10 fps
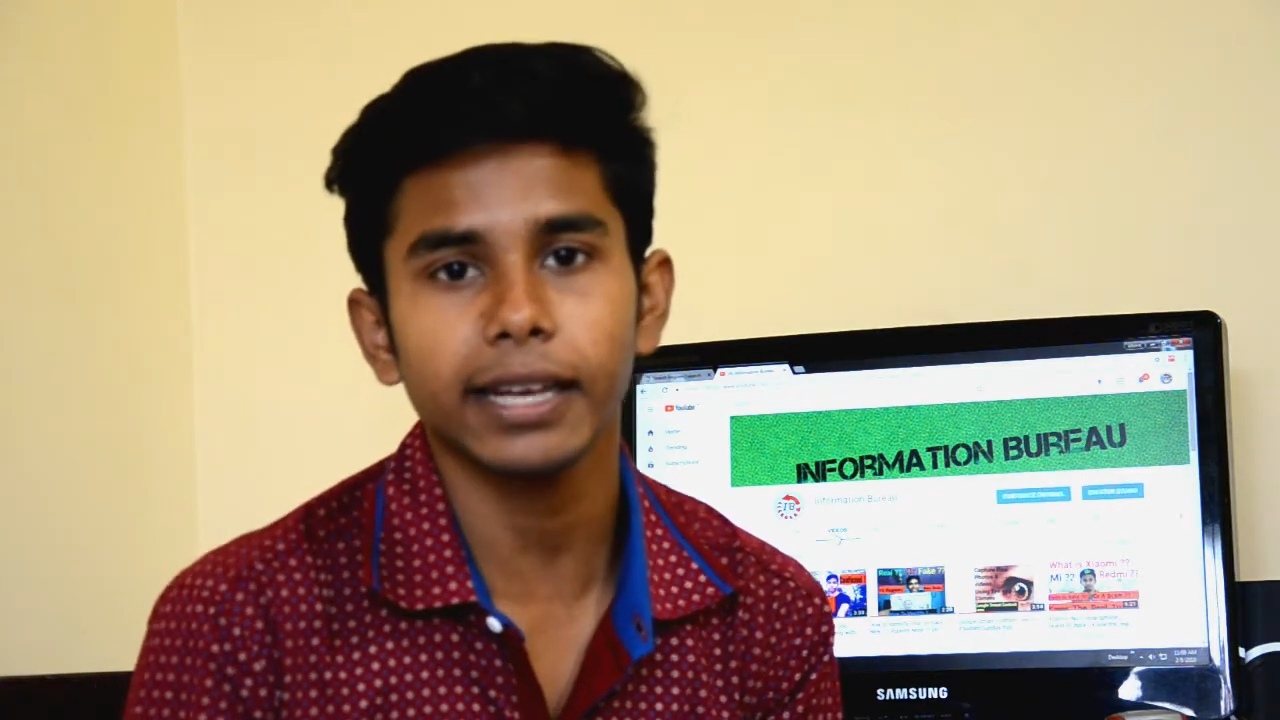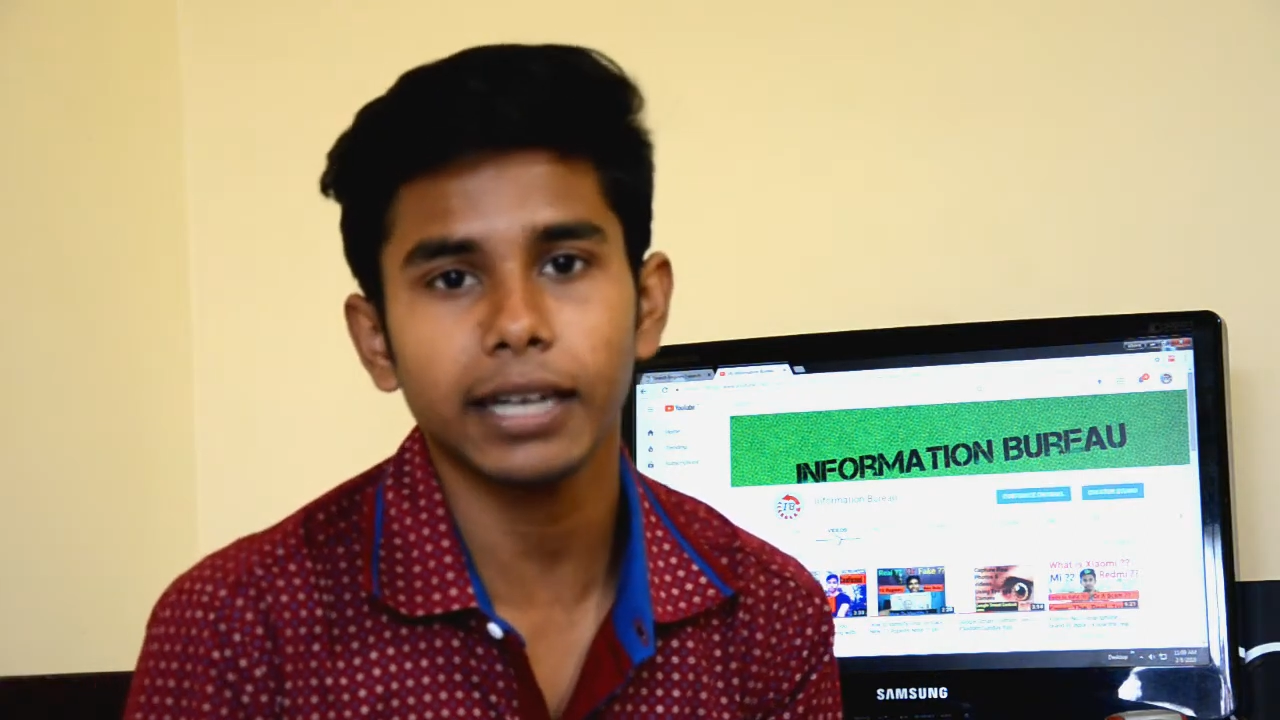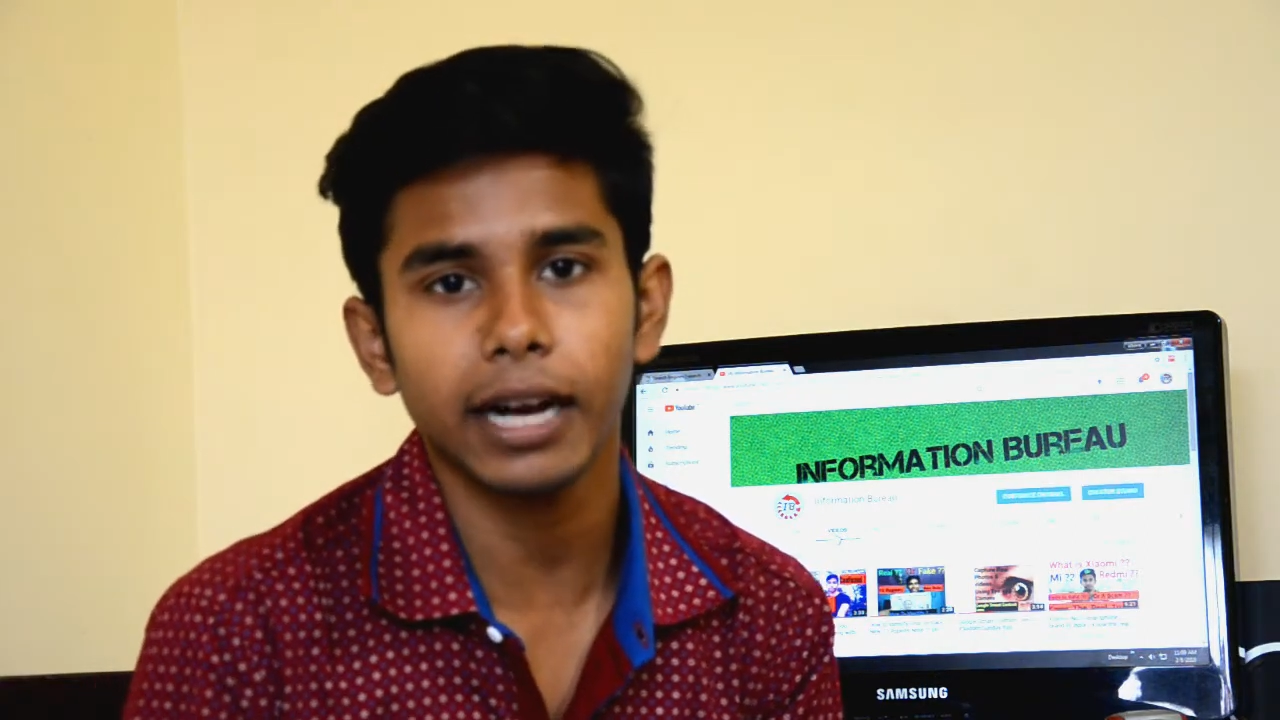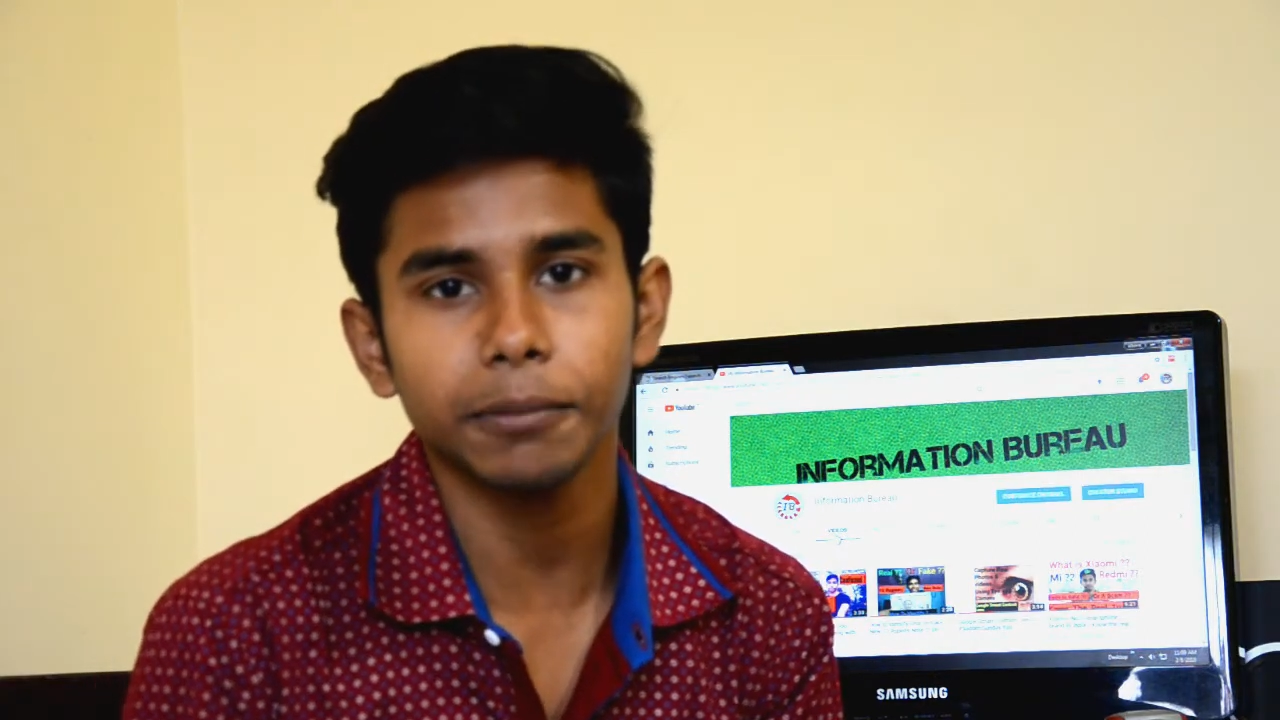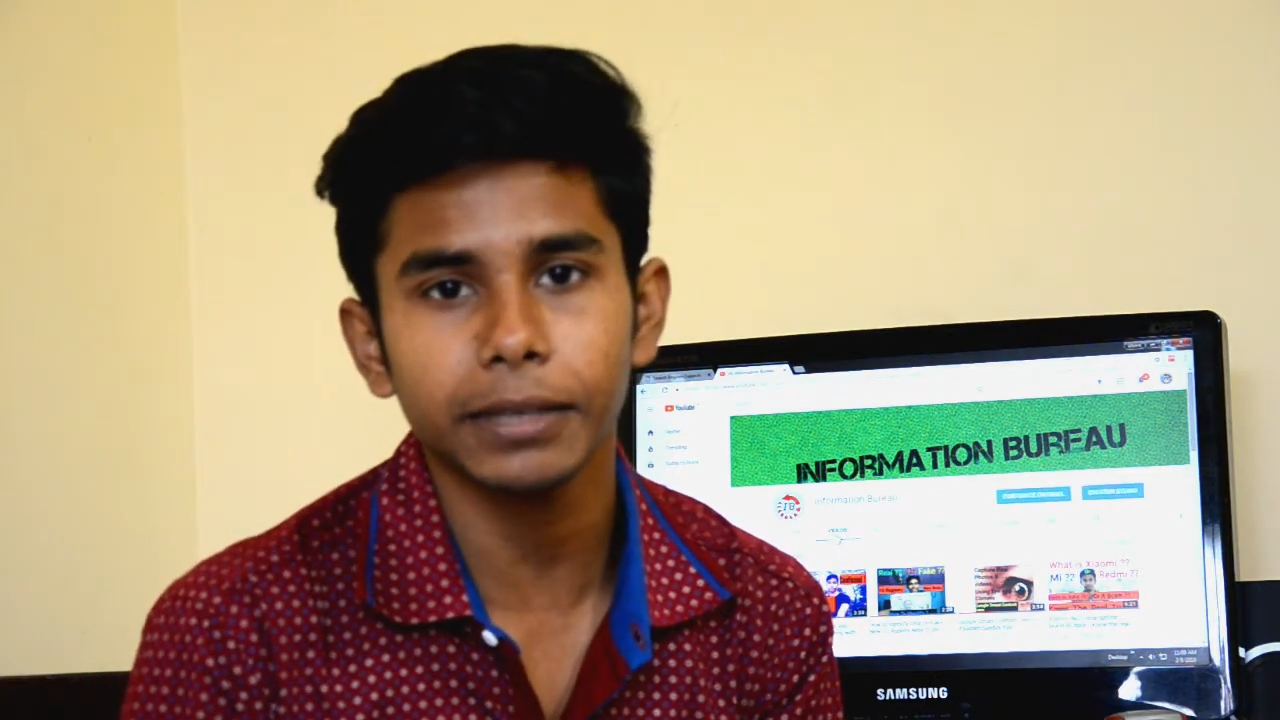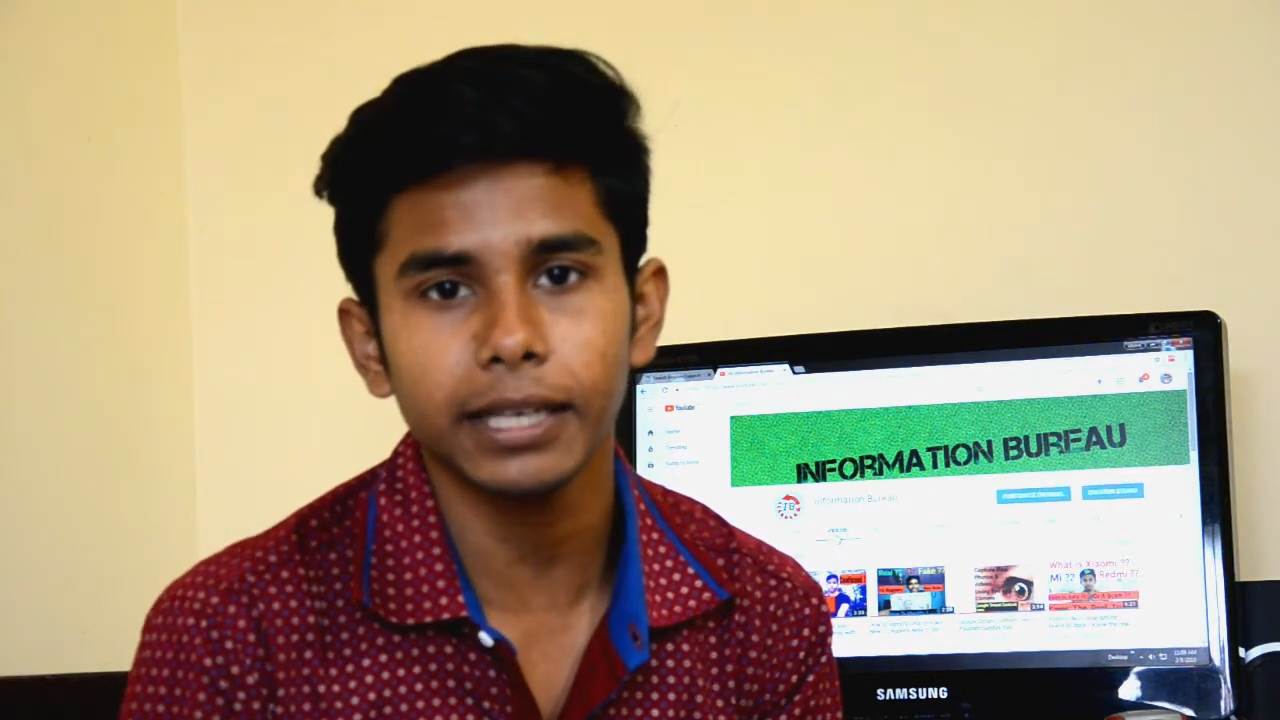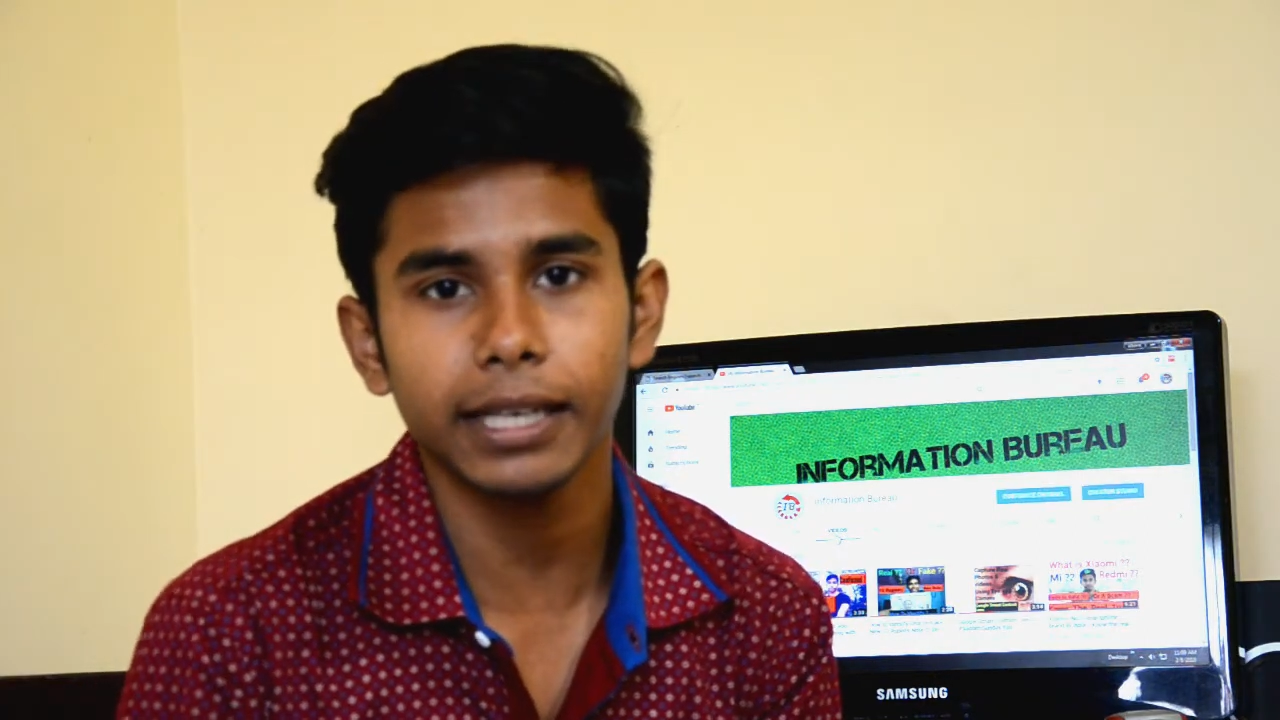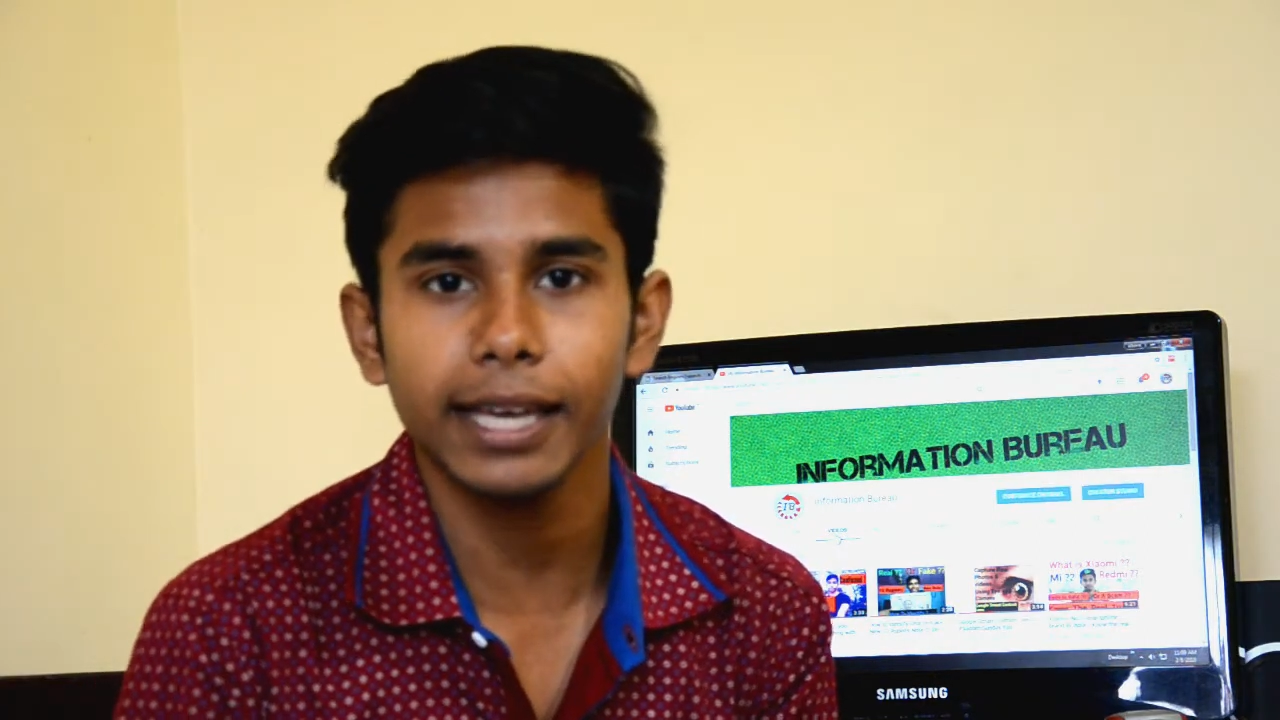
काम के लिए